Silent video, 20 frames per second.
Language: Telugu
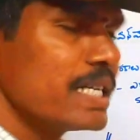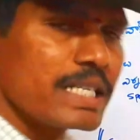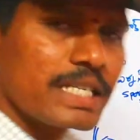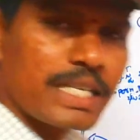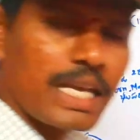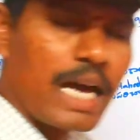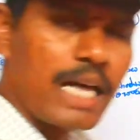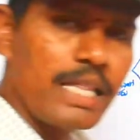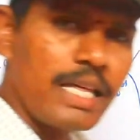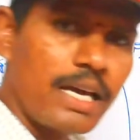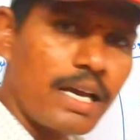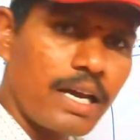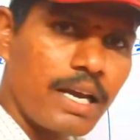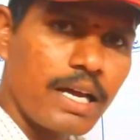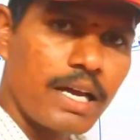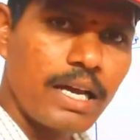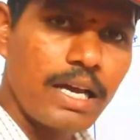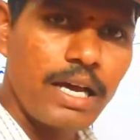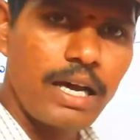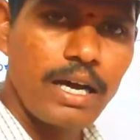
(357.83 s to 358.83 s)

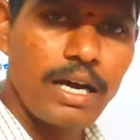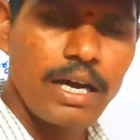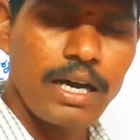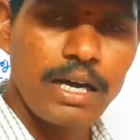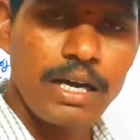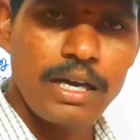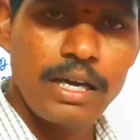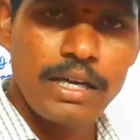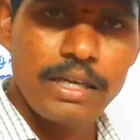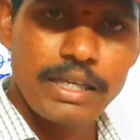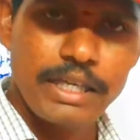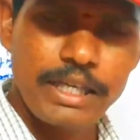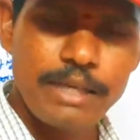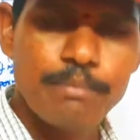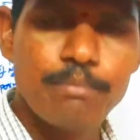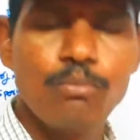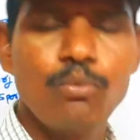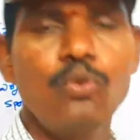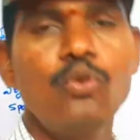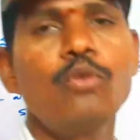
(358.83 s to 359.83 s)
సాధారణంగా ఈ
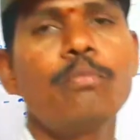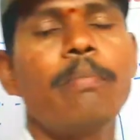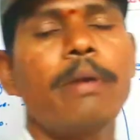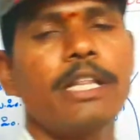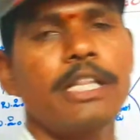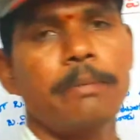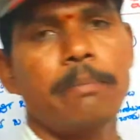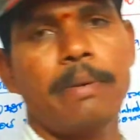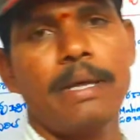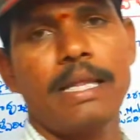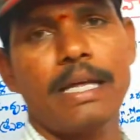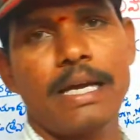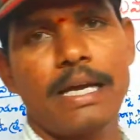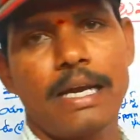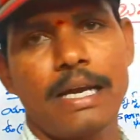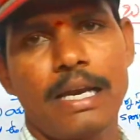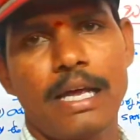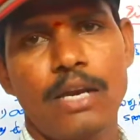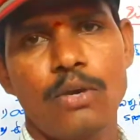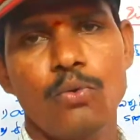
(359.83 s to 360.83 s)
మూడు ప్రతిపాదక
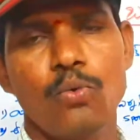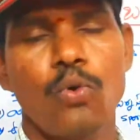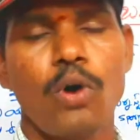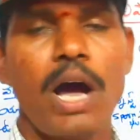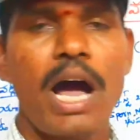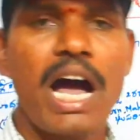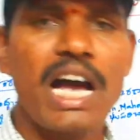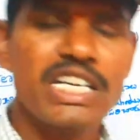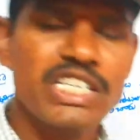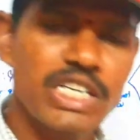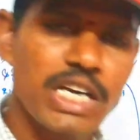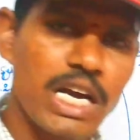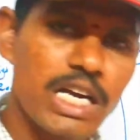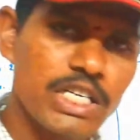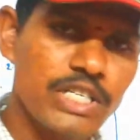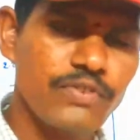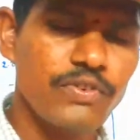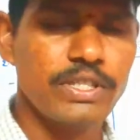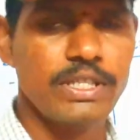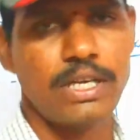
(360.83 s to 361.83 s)
కణాలు
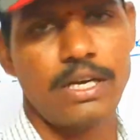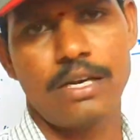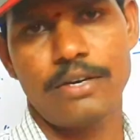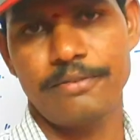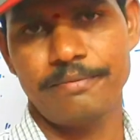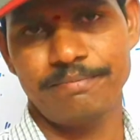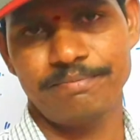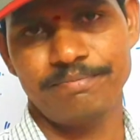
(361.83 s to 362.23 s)
అశాశ్వతాలు